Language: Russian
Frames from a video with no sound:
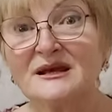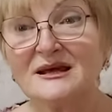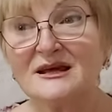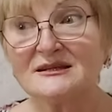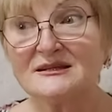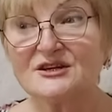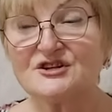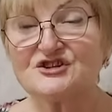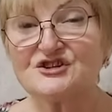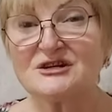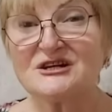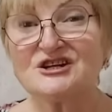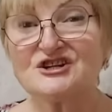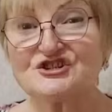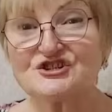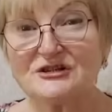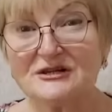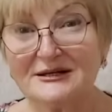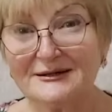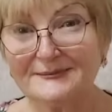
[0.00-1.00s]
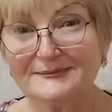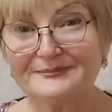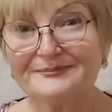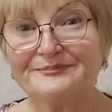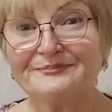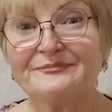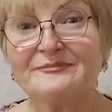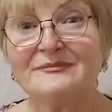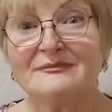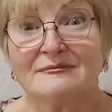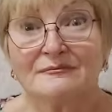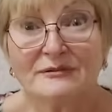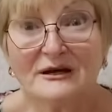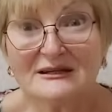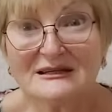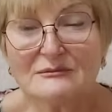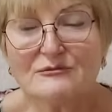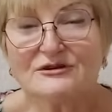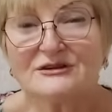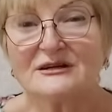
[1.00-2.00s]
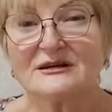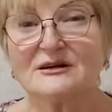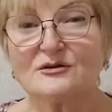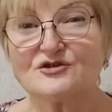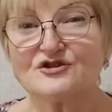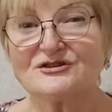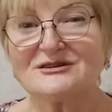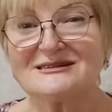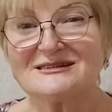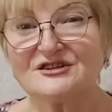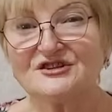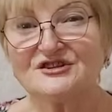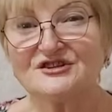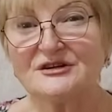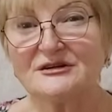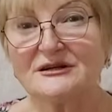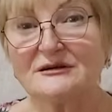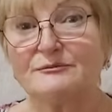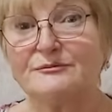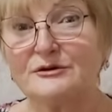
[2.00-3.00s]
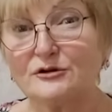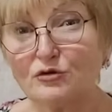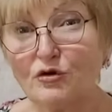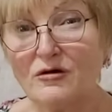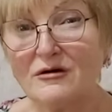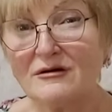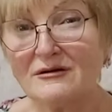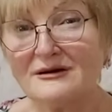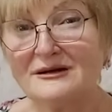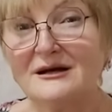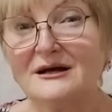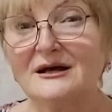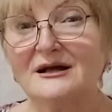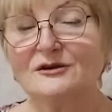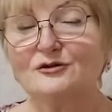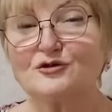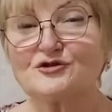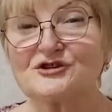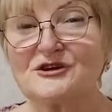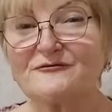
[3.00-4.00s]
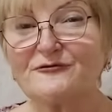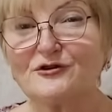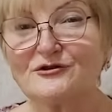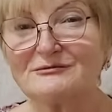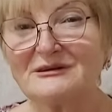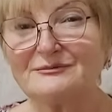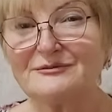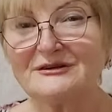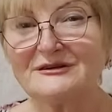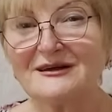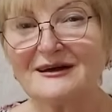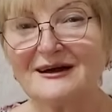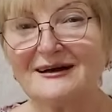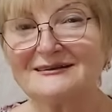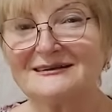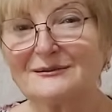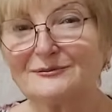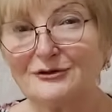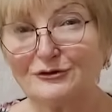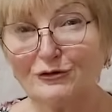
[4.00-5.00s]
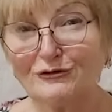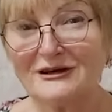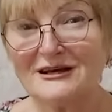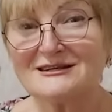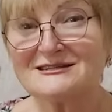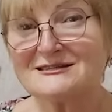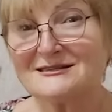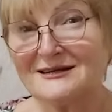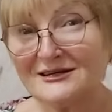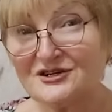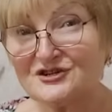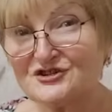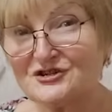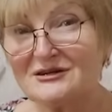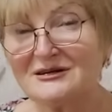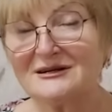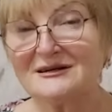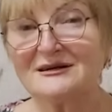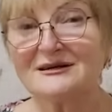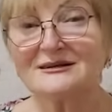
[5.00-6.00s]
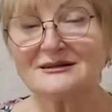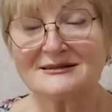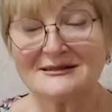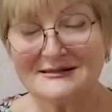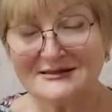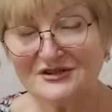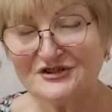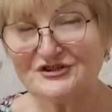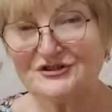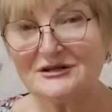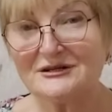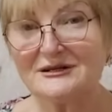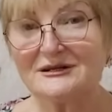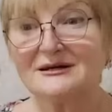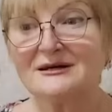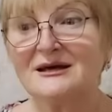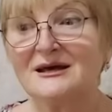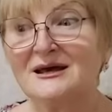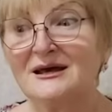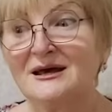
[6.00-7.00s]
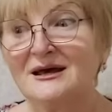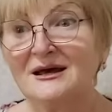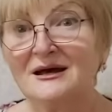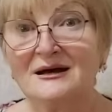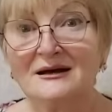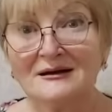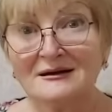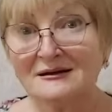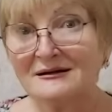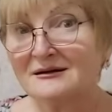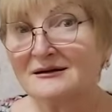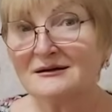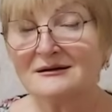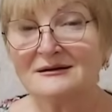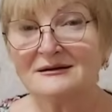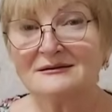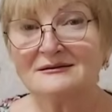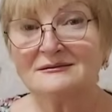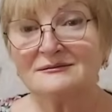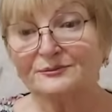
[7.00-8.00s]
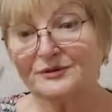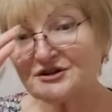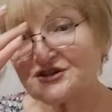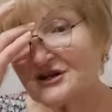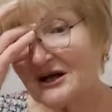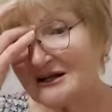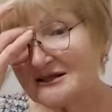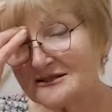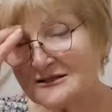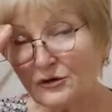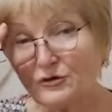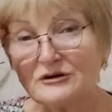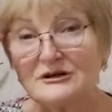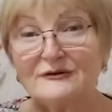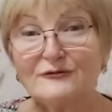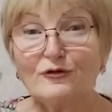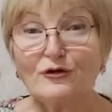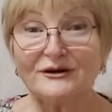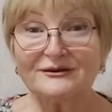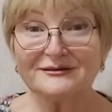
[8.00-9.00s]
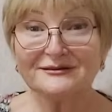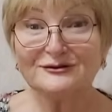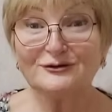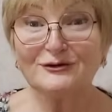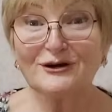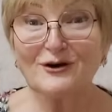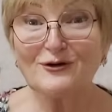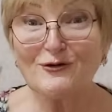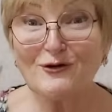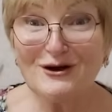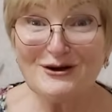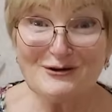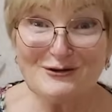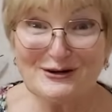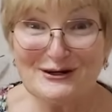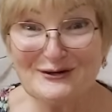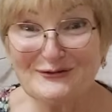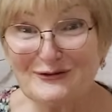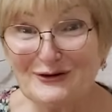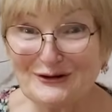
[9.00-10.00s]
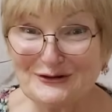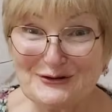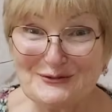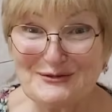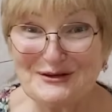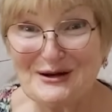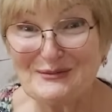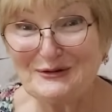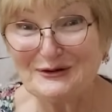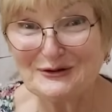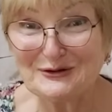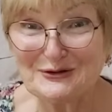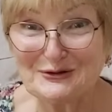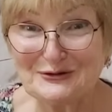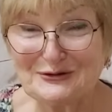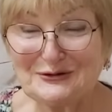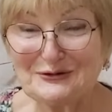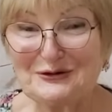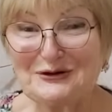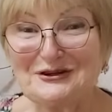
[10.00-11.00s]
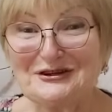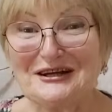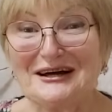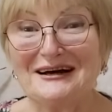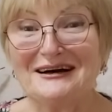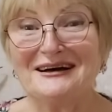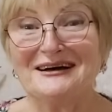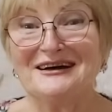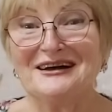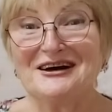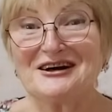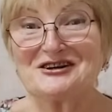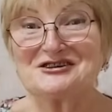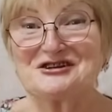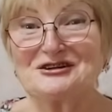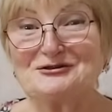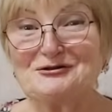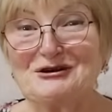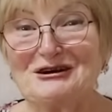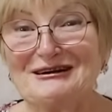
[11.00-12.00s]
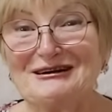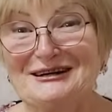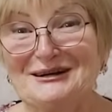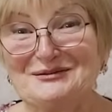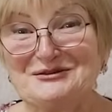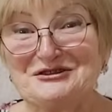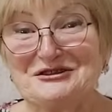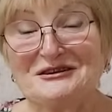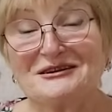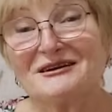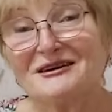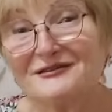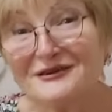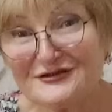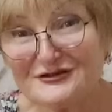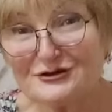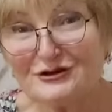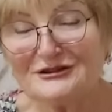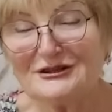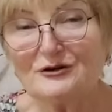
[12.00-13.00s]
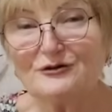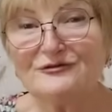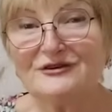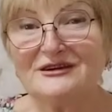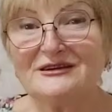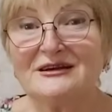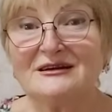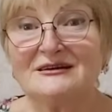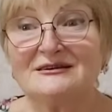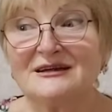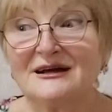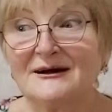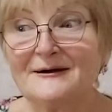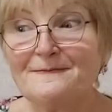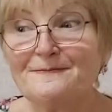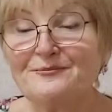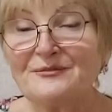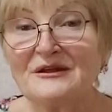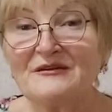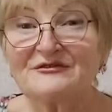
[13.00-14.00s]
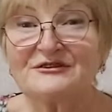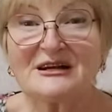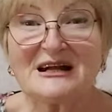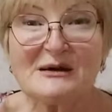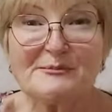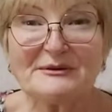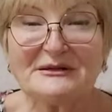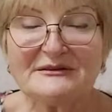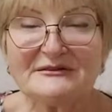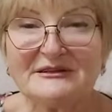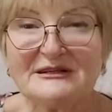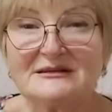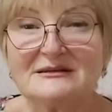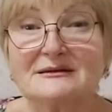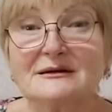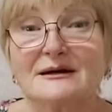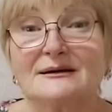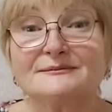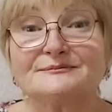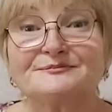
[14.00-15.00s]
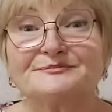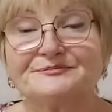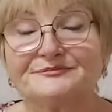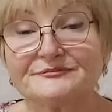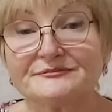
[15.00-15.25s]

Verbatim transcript: Это же жиры. Поэтому это хорошее насыщение. Белок, лучшая форма белка – это белок яйца и жиры. Это насыщение. Пожалуйста, углевод. Ну какой углевод у меня был крутой, да? Ржаной хлебчик. Вы все это увидели, да? вторая половина дня.